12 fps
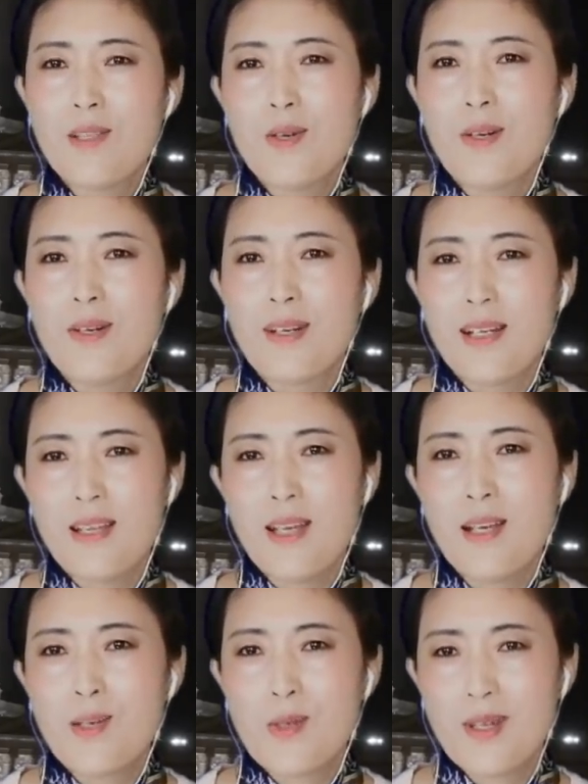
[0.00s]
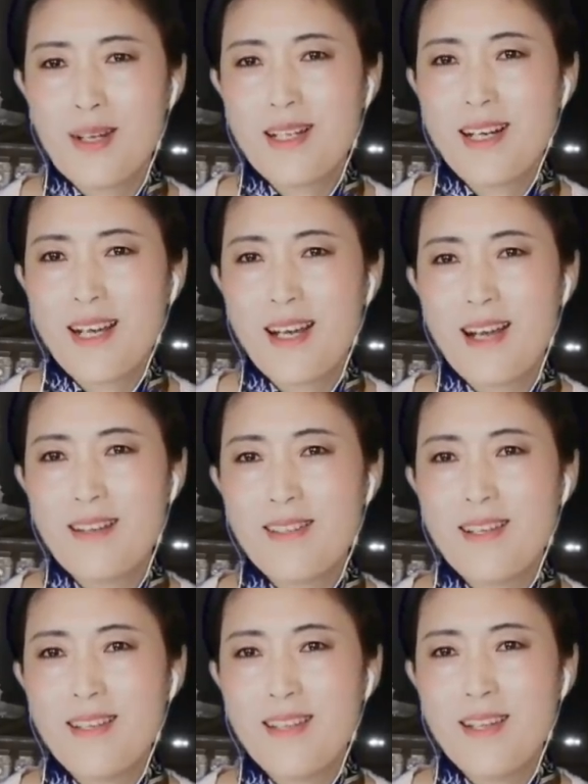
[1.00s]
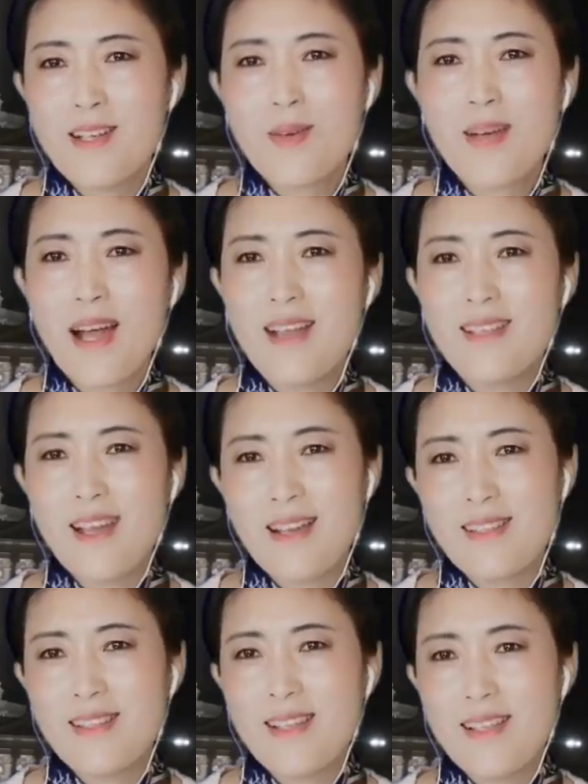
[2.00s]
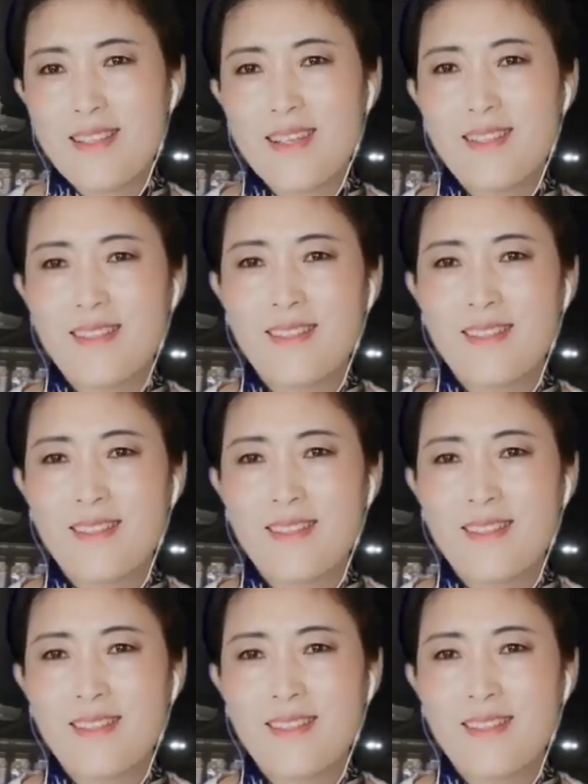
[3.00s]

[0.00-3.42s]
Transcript: 就跟您说到这里，感谢您的收看，下次再见。